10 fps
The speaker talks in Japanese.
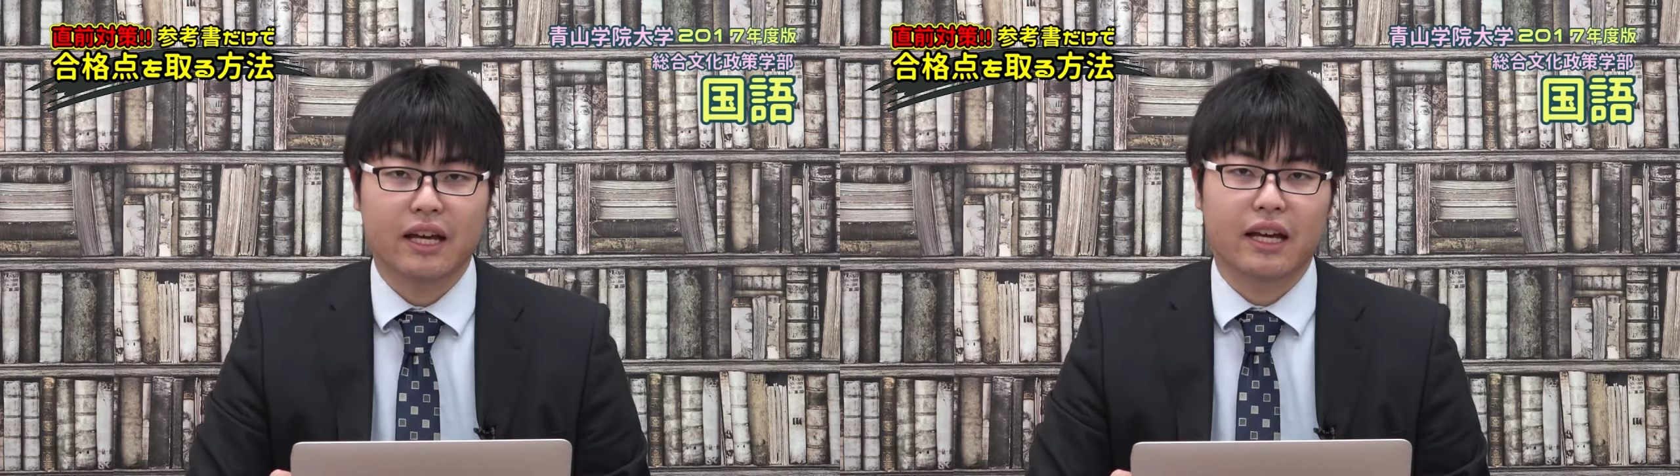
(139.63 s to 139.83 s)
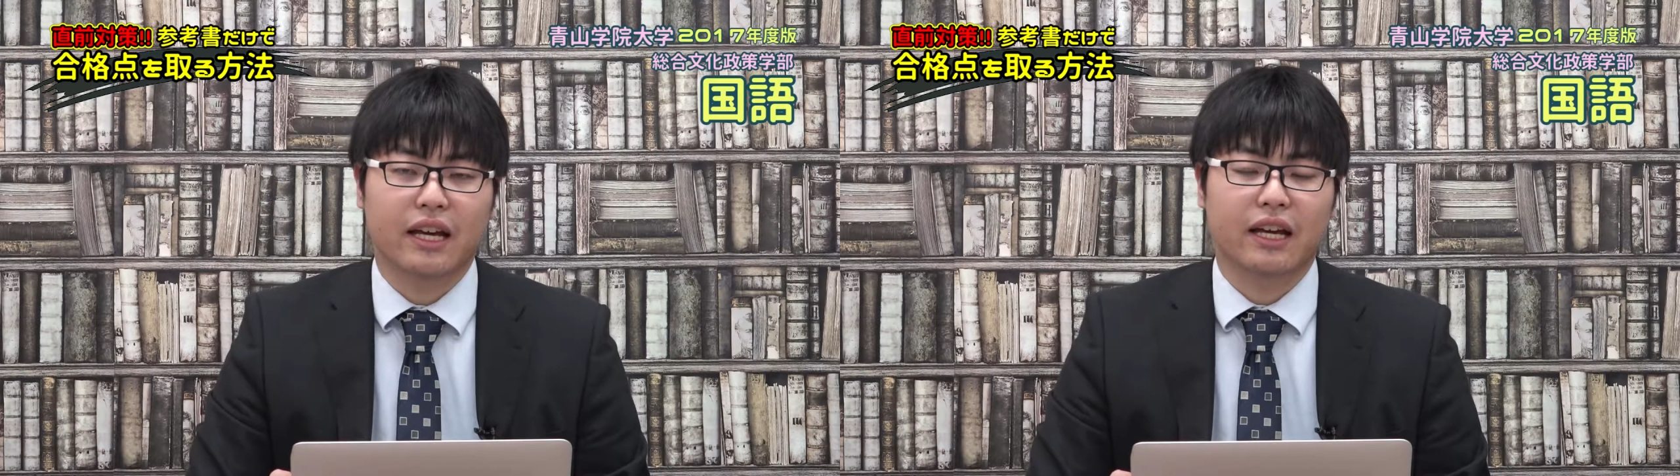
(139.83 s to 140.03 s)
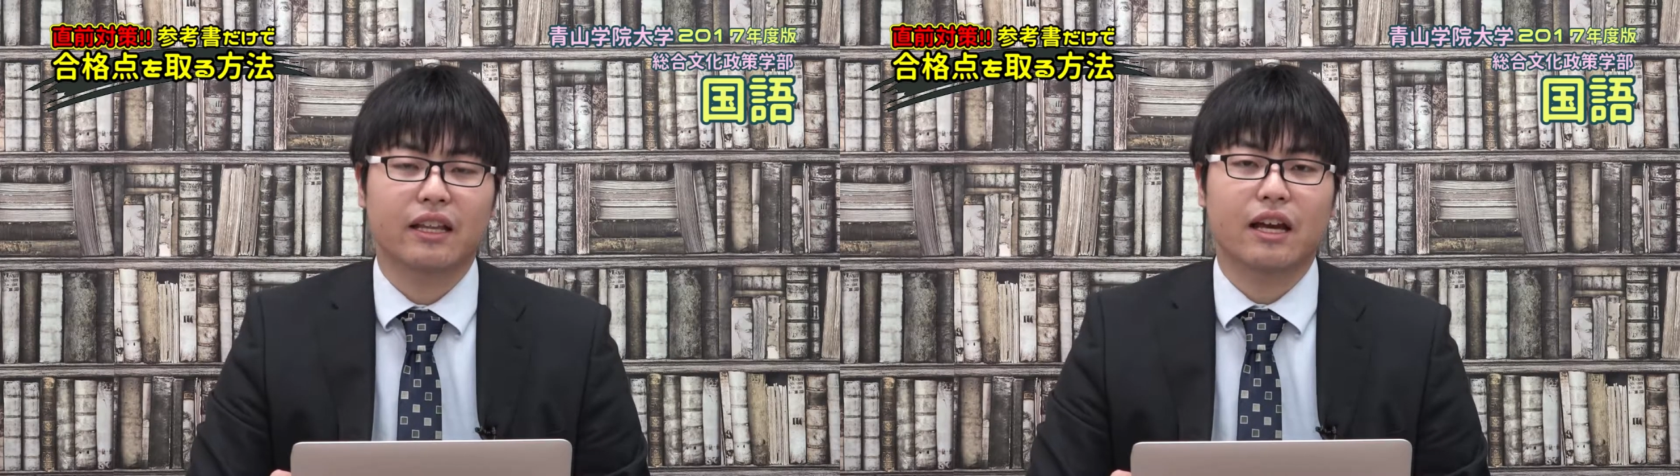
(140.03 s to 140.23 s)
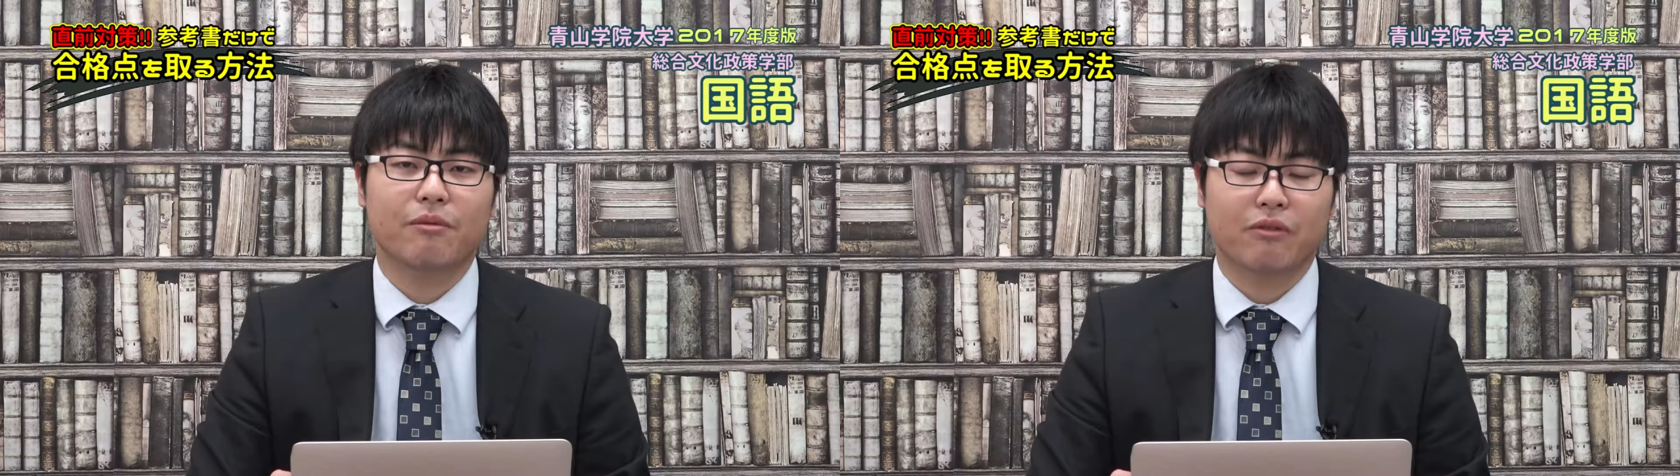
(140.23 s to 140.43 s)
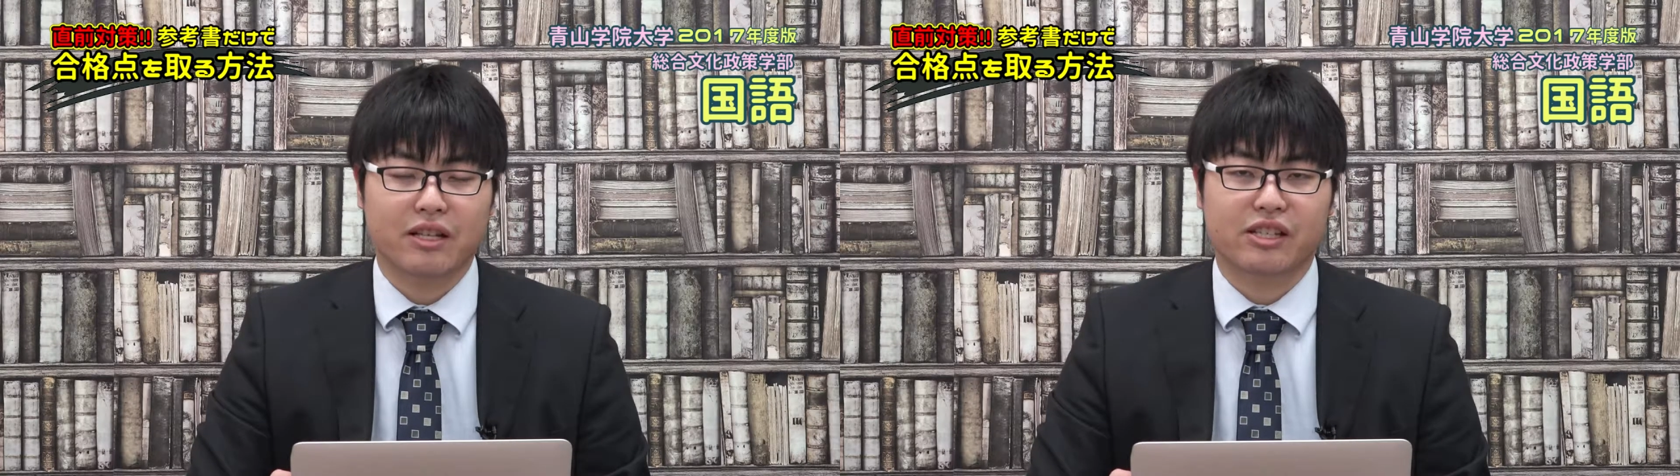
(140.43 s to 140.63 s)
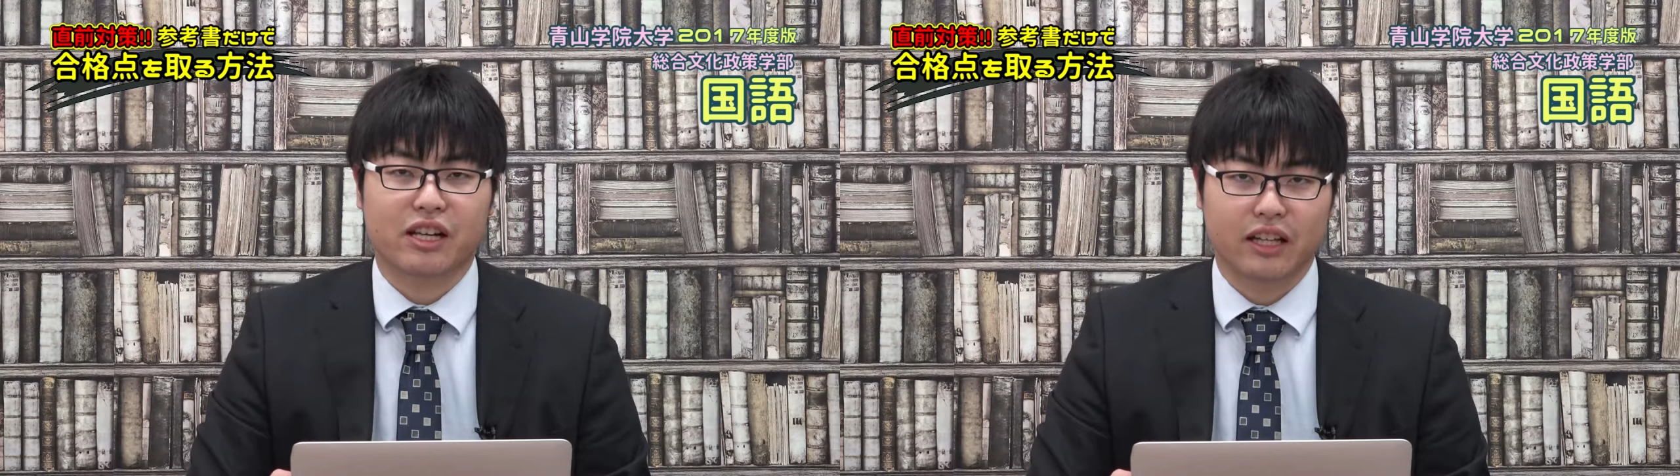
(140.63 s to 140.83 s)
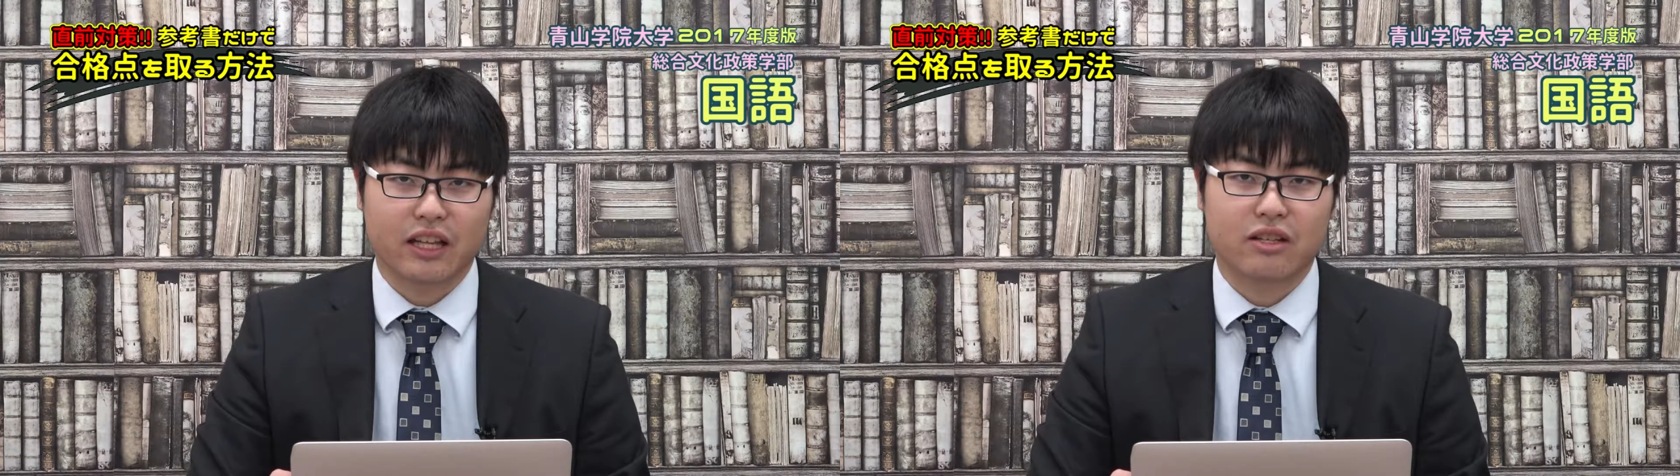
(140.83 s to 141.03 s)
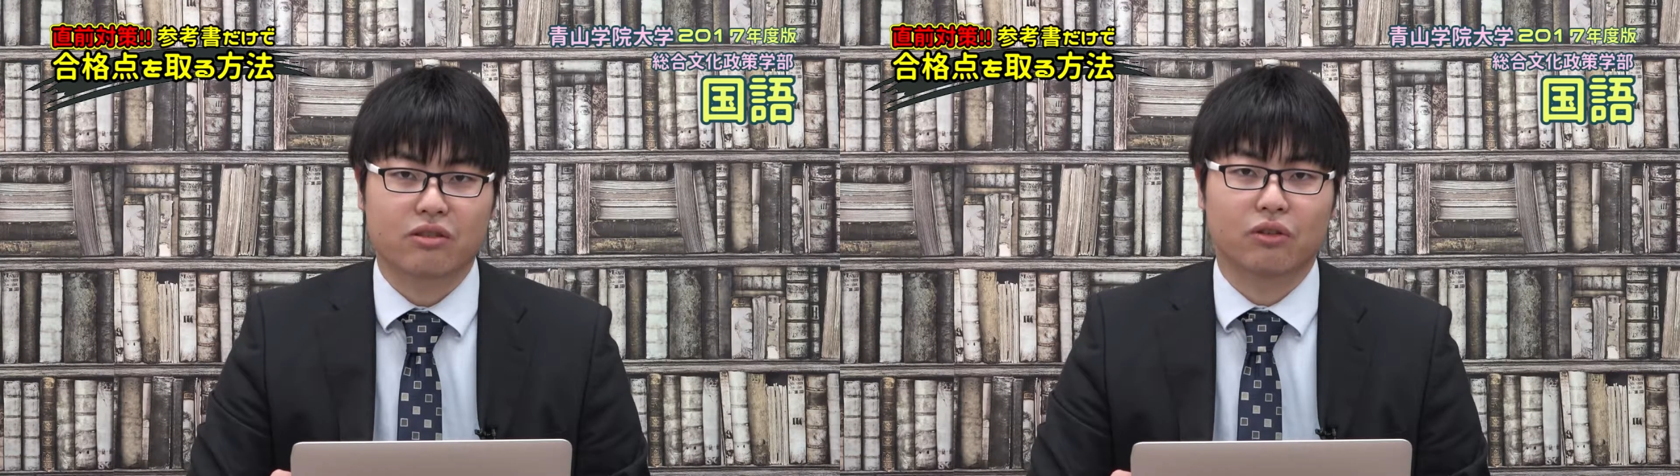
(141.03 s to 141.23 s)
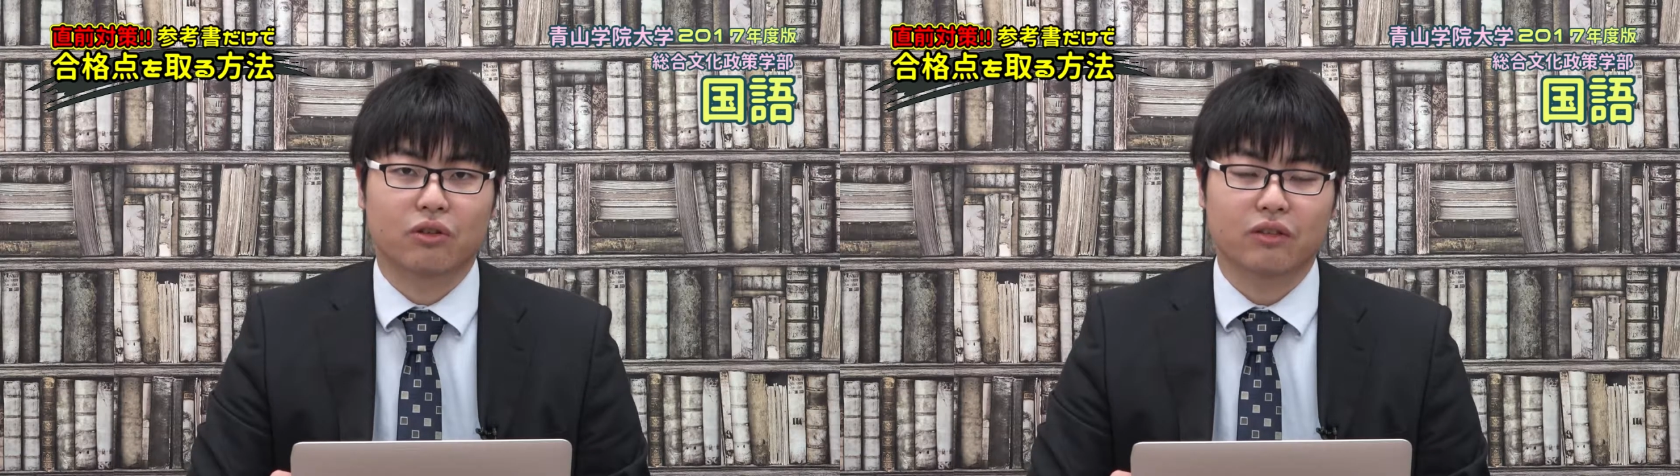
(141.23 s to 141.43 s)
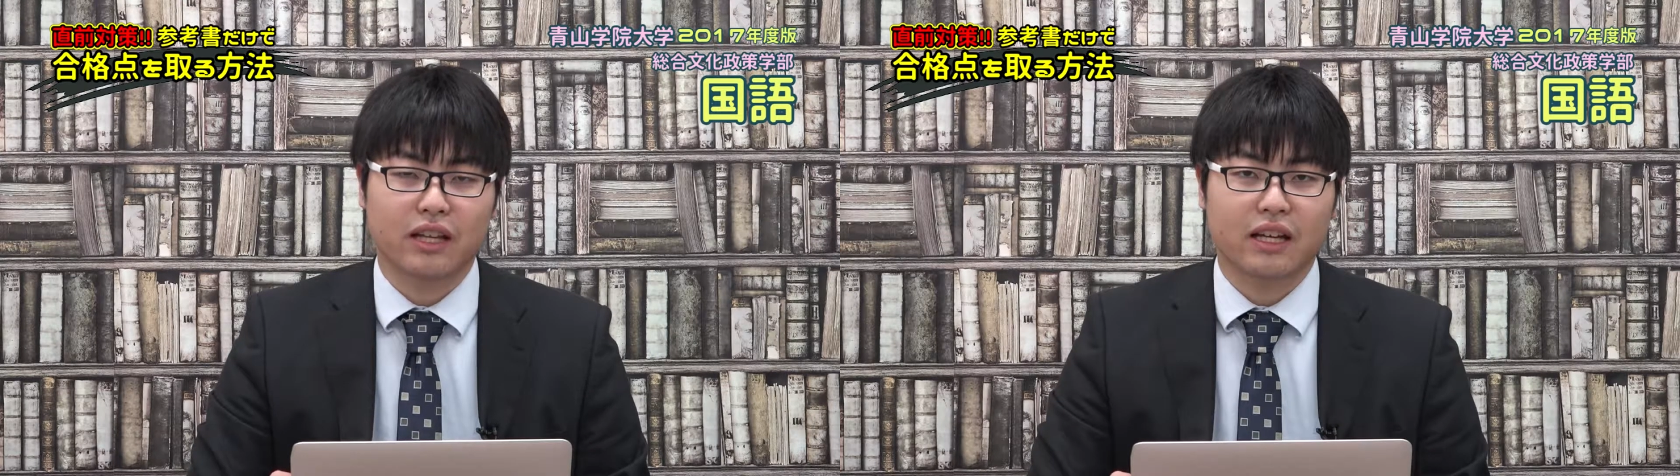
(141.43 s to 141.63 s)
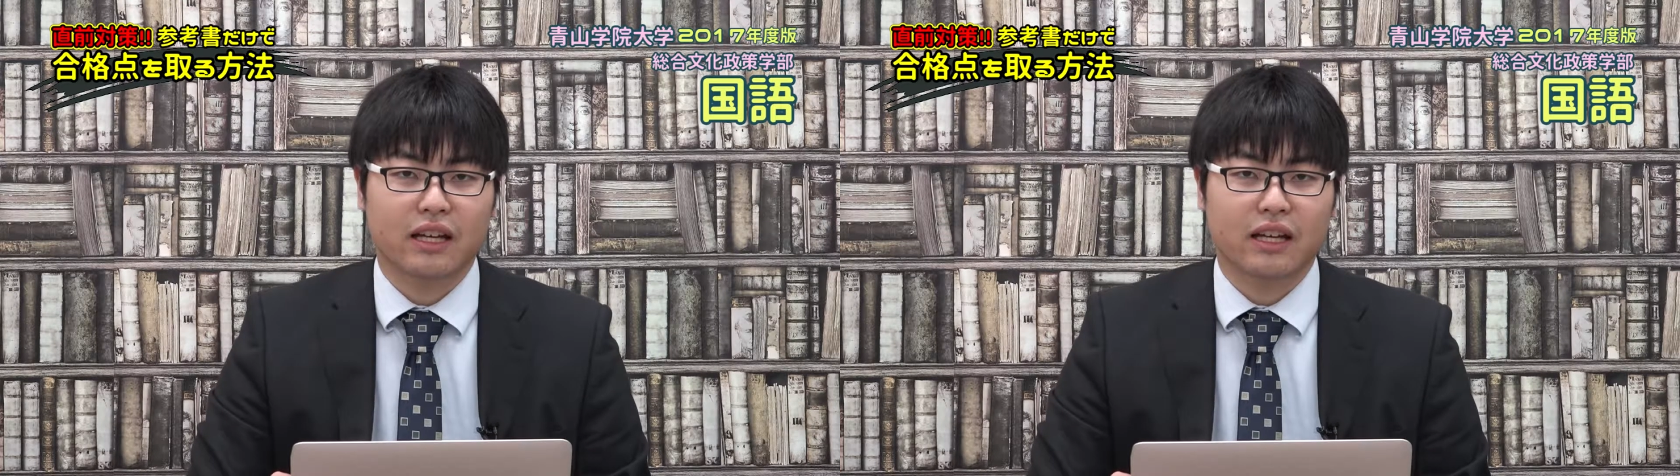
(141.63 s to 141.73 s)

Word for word: えー、現代文はしっかり点数を取って、